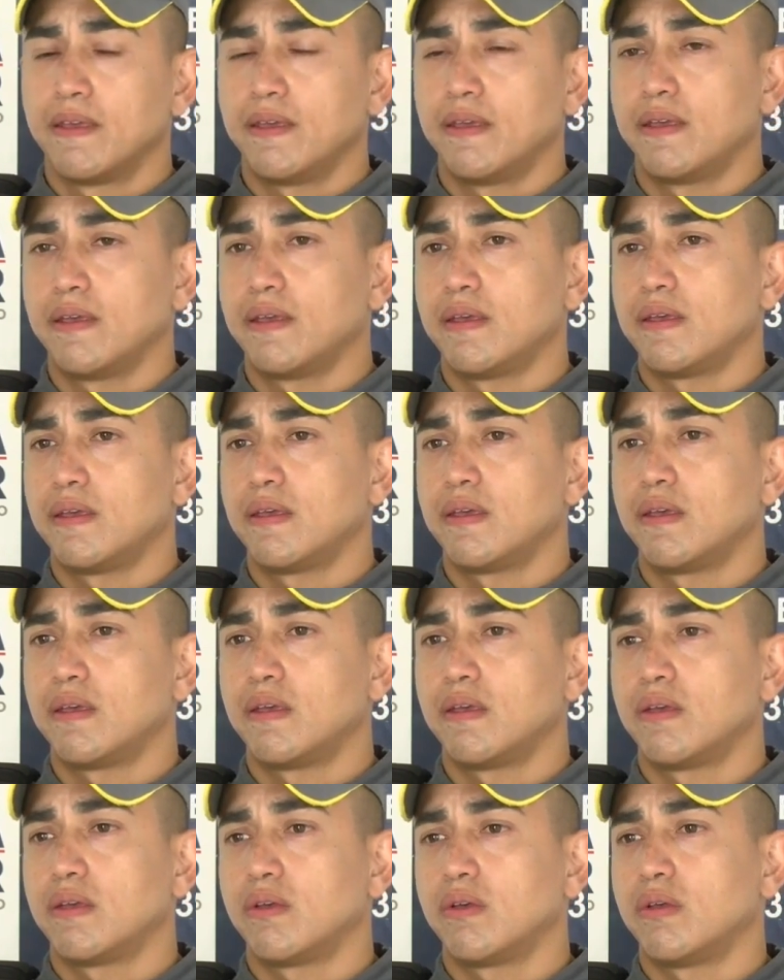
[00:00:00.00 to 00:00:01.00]

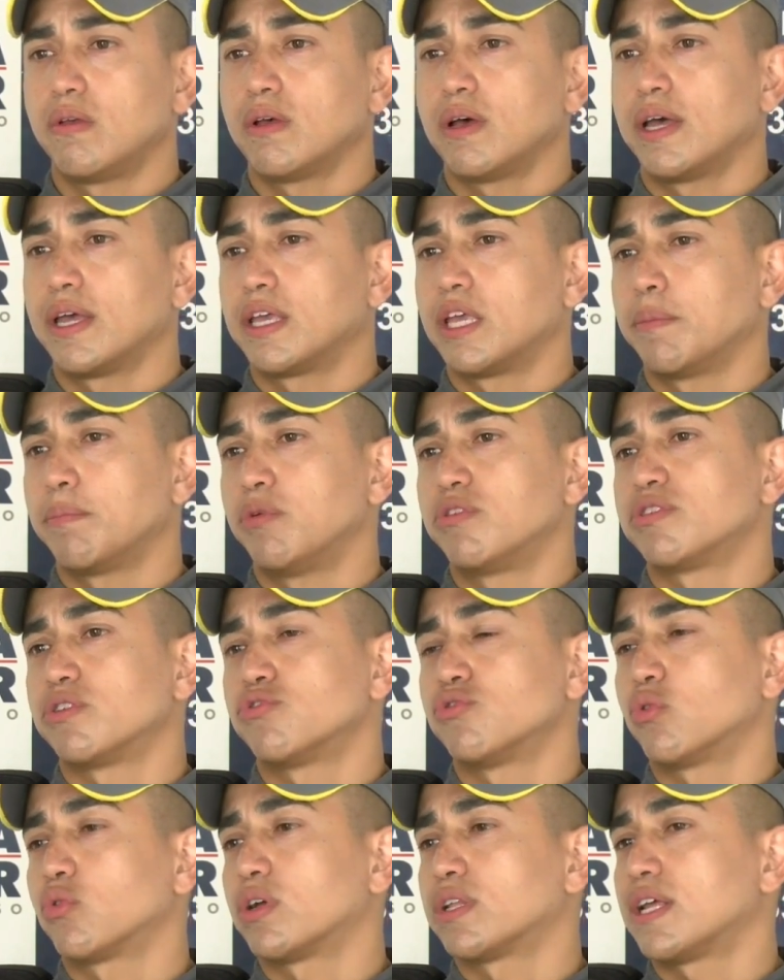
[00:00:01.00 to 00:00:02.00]
E a equipe policial
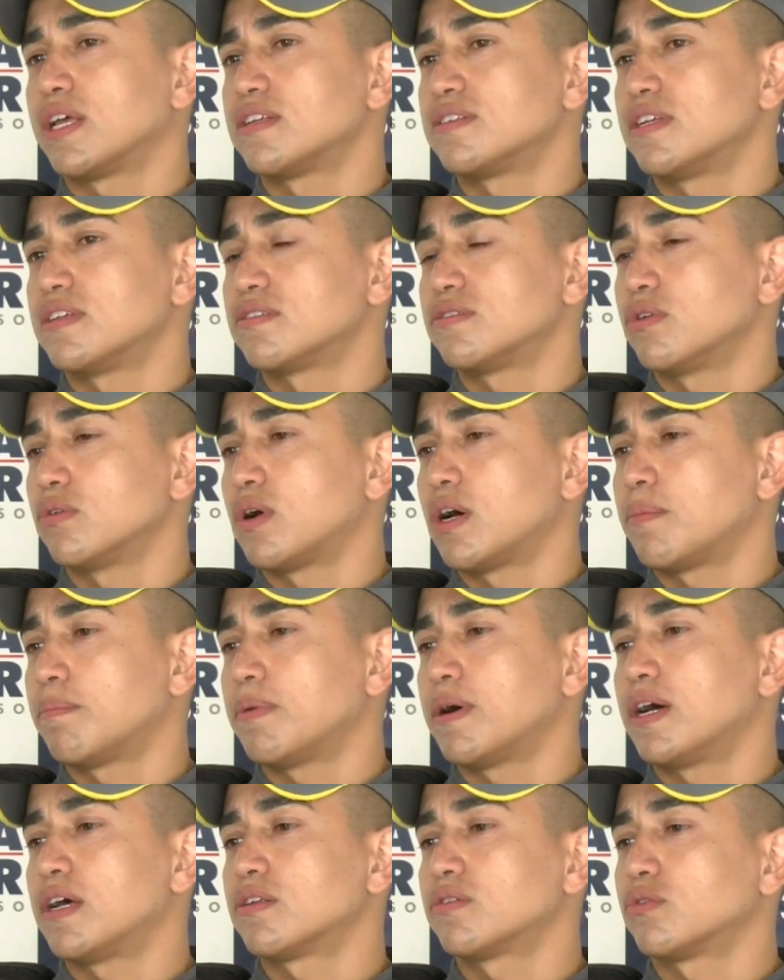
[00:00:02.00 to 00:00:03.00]
deslocou até a residência do
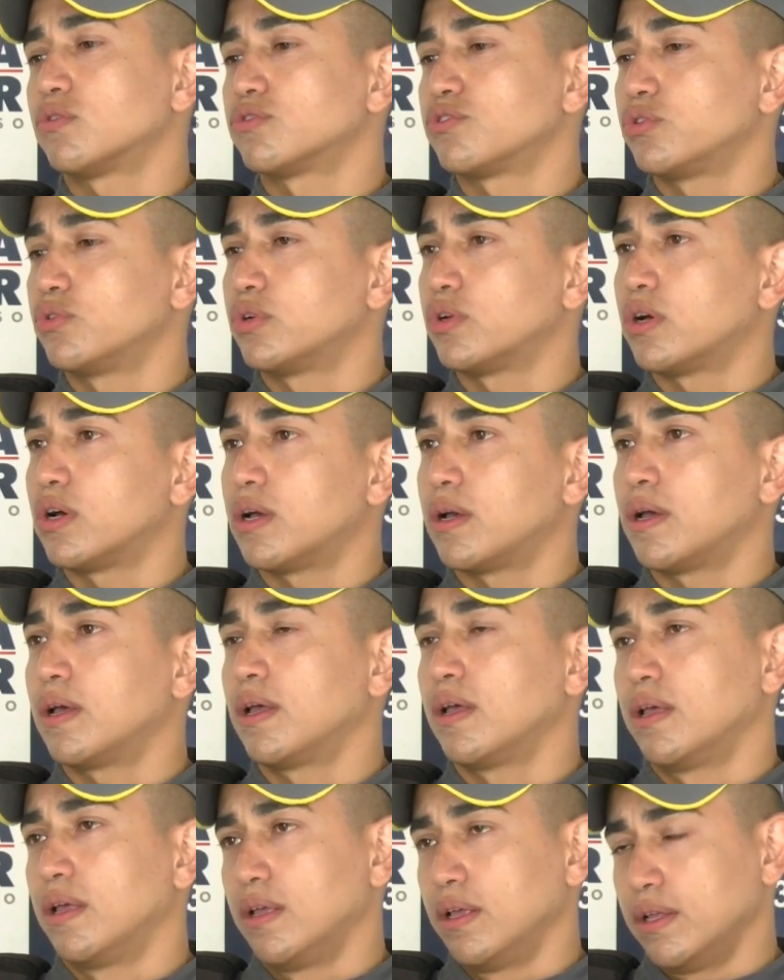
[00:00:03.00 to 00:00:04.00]
rapaz, conseguiu a,
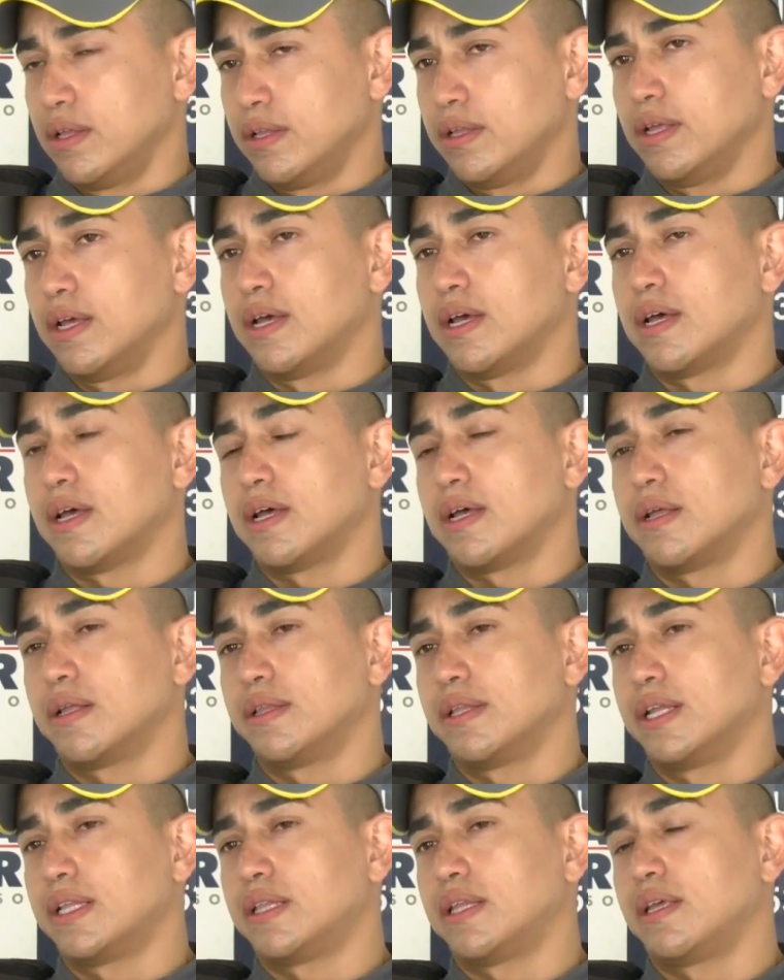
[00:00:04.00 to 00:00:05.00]
a
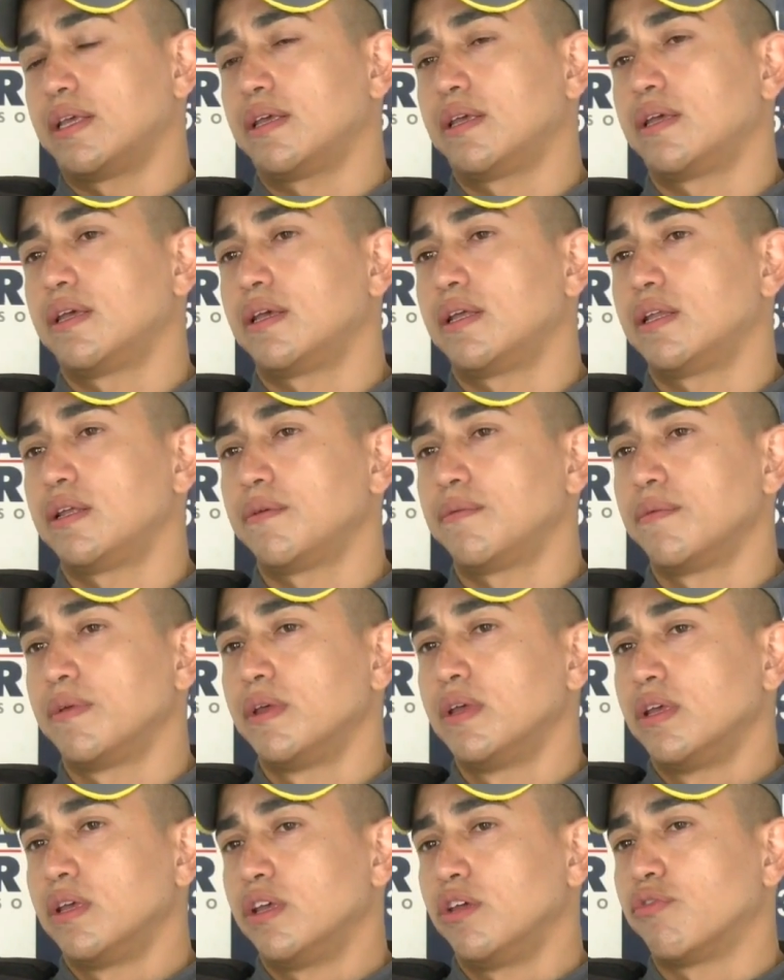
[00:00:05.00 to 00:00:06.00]
deter ele
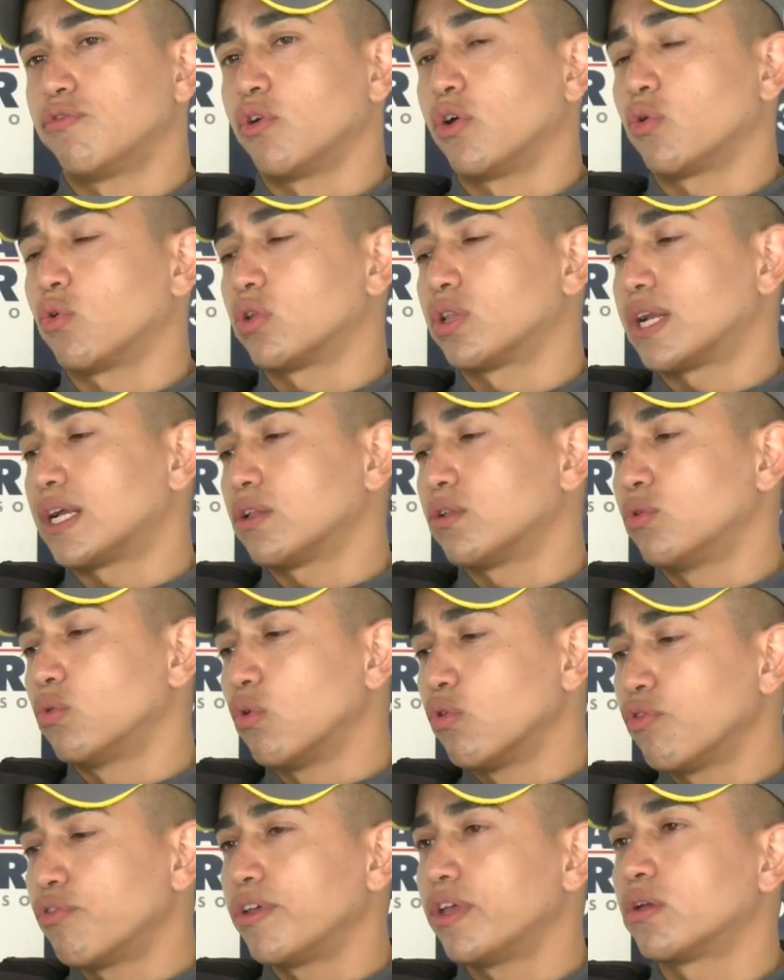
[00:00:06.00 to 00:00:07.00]
e foi encontrado
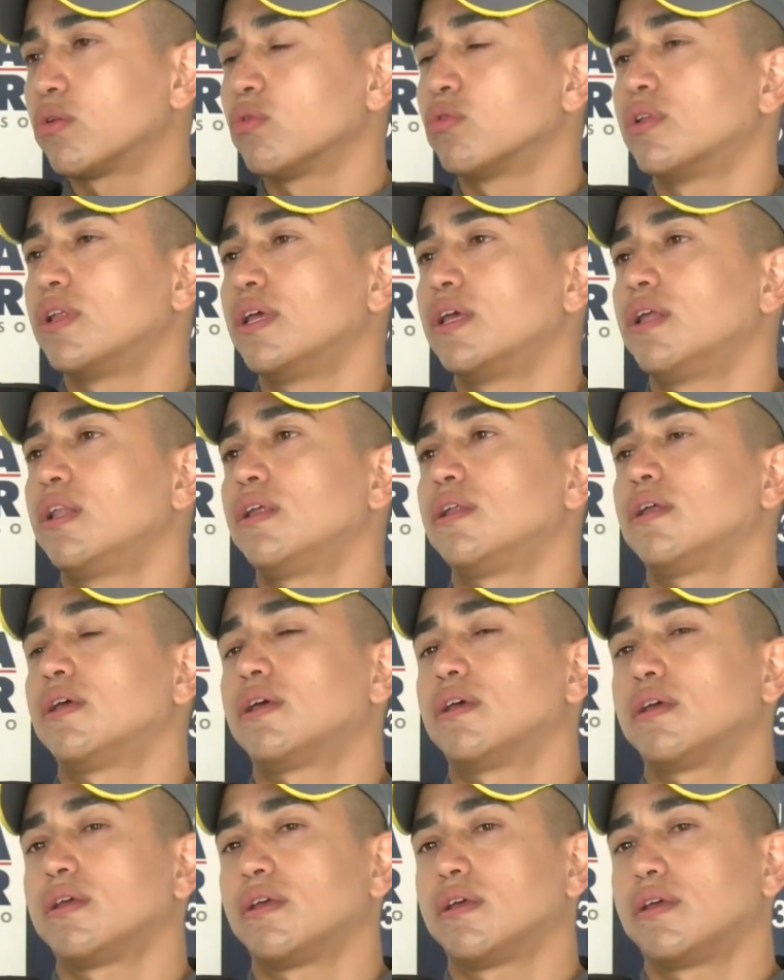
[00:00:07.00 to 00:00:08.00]
no veículo dele, né?